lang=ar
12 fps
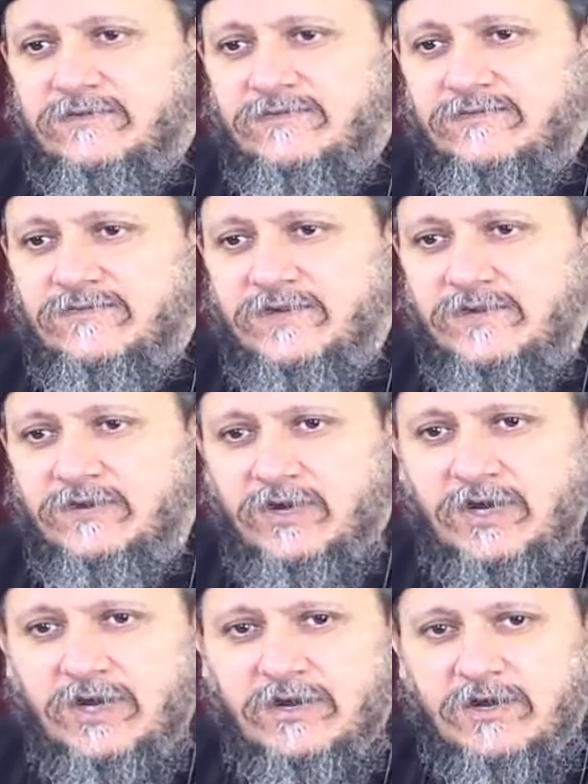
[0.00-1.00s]
في اللغة
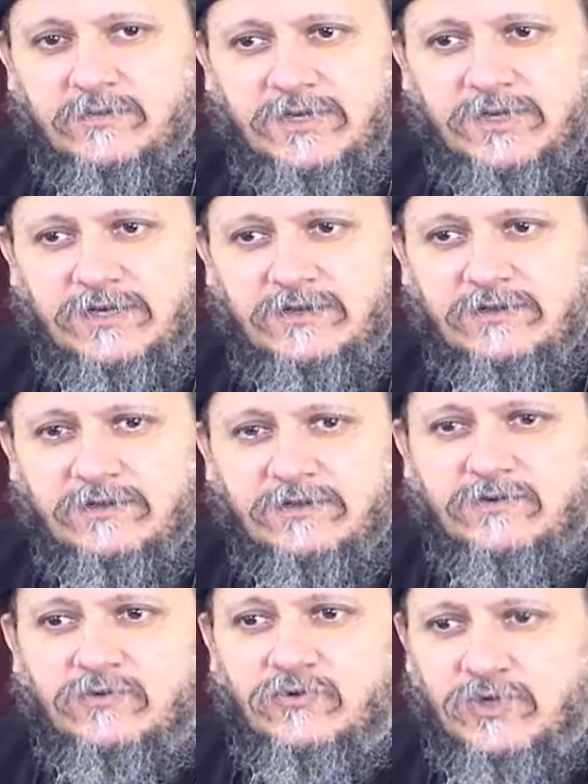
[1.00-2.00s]
العربية
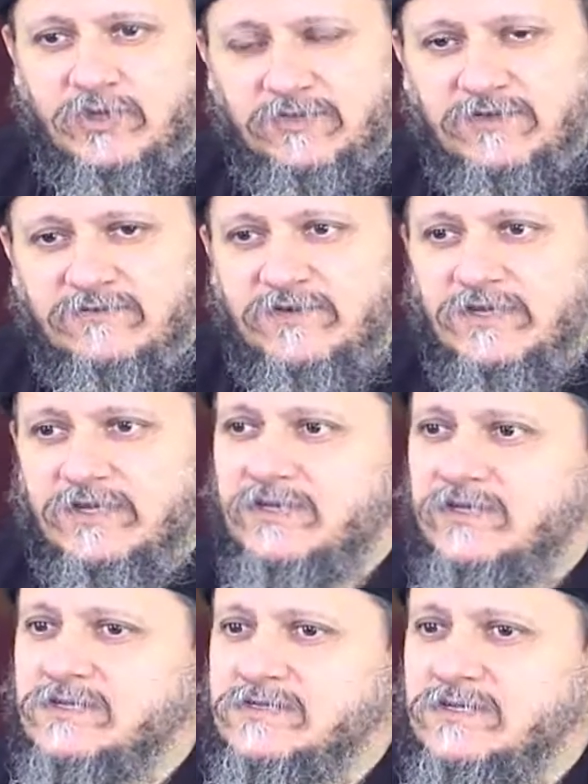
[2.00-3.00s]
ويمكن في
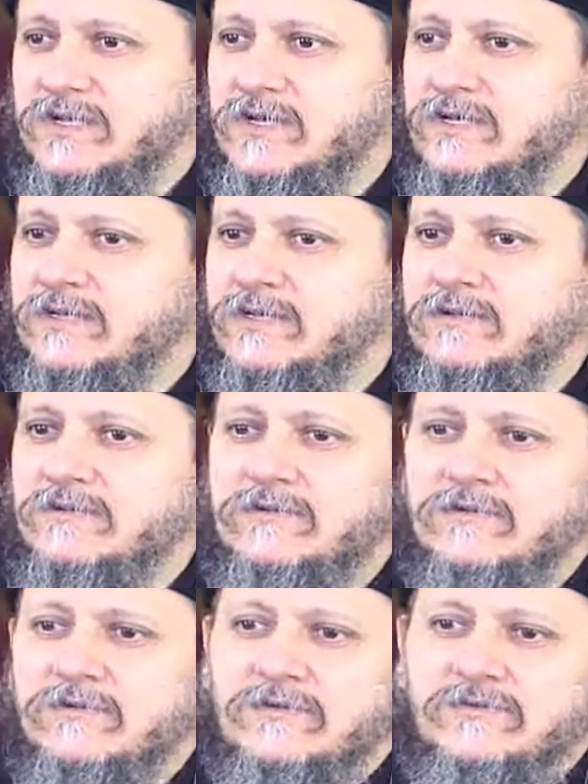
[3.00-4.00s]
الإنجليزي لكن
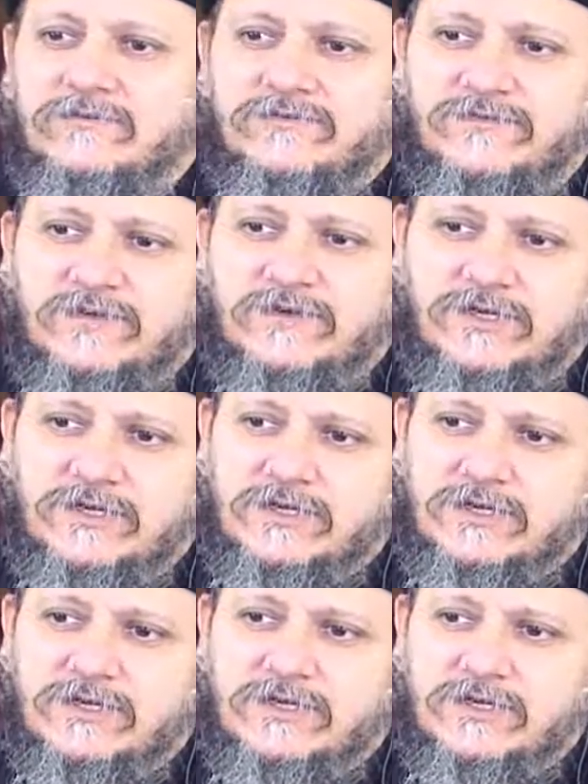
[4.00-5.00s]
في
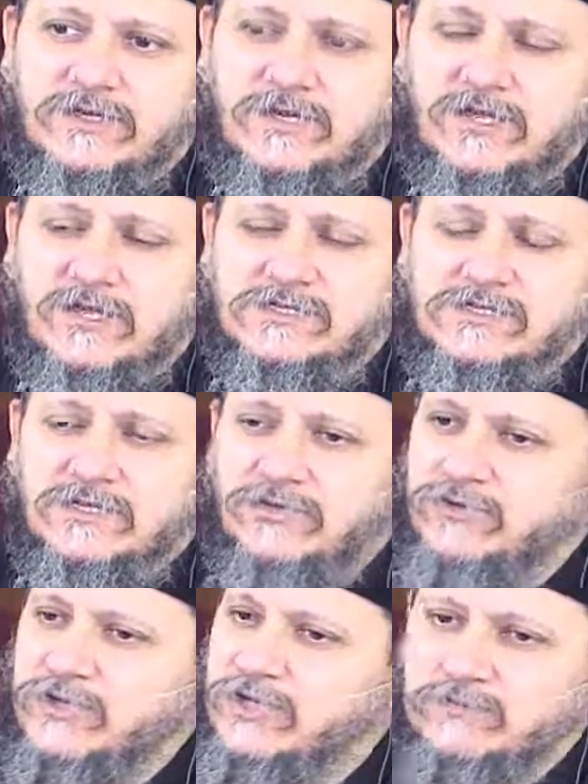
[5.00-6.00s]
الأصل
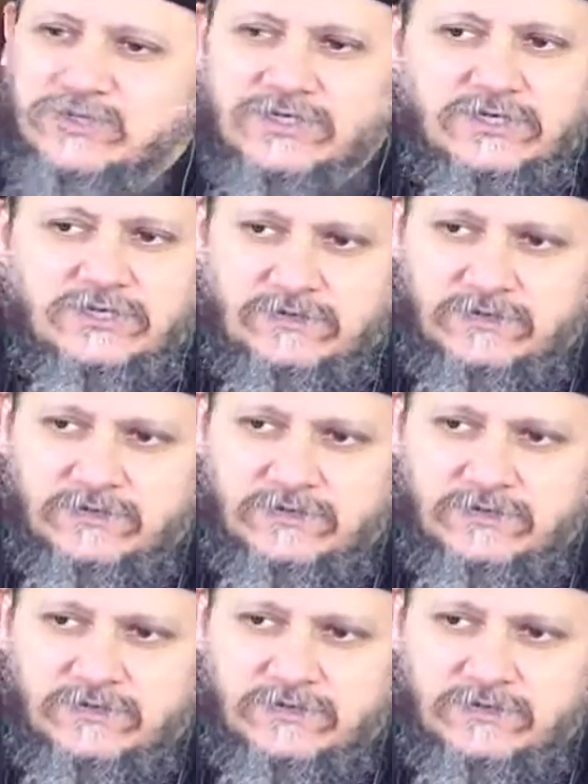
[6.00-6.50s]
اليوناني مش كده